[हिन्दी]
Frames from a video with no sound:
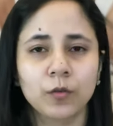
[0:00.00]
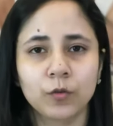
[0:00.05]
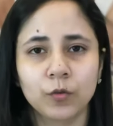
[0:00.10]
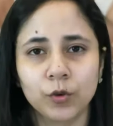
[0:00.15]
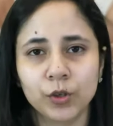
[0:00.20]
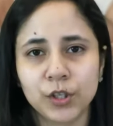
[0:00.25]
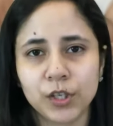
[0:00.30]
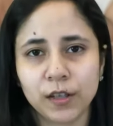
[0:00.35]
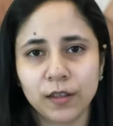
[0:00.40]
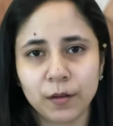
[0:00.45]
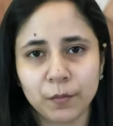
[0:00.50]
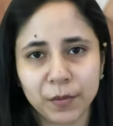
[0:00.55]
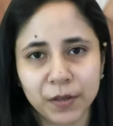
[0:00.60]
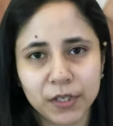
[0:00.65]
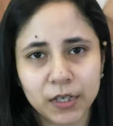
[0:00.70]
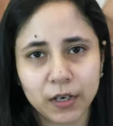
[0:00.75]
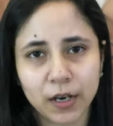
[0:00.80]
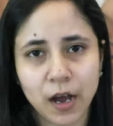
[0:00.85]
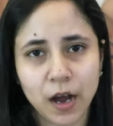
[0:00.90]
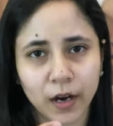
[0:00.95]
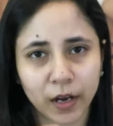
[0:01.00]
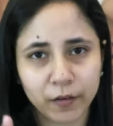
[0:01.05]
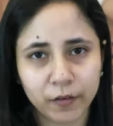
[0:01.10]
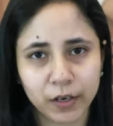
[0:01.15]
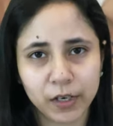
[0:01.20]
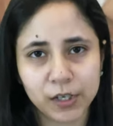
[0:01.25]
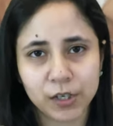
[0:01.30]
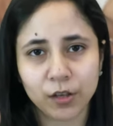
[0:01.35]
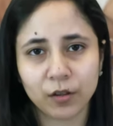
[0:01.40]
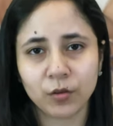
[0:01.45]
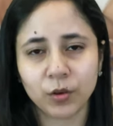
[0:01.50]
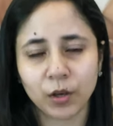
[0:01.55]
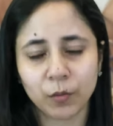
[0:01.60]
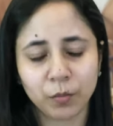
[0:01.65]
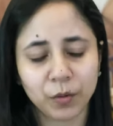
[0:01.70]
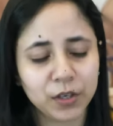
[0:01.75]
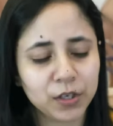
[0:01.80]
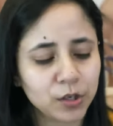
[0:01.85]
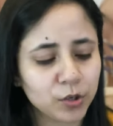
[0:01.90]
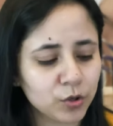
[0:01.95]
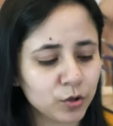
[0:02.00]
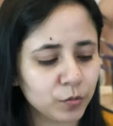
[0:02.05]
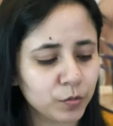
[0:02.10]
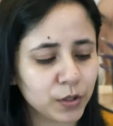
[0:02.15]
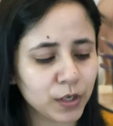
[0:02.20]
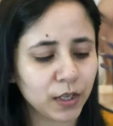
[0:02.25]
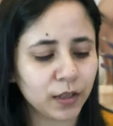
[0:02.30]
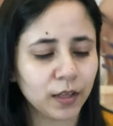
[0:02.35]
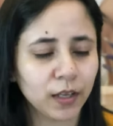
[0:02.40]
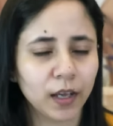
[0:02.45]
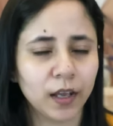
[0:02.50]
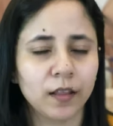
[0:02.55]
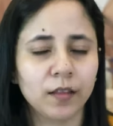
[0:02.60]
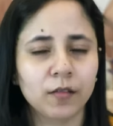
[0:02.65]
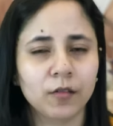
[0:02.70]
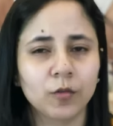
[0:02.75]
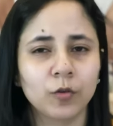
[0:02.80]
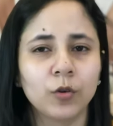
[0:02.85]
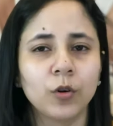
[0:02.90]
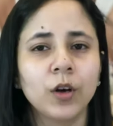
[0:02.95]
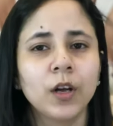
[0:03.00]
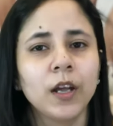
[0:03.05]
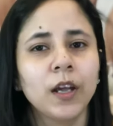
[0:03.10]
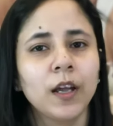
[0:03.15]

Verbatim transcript: कुछ चीज़ें आगे वाली चीज़ों के पीछे छुप जाती हैं सो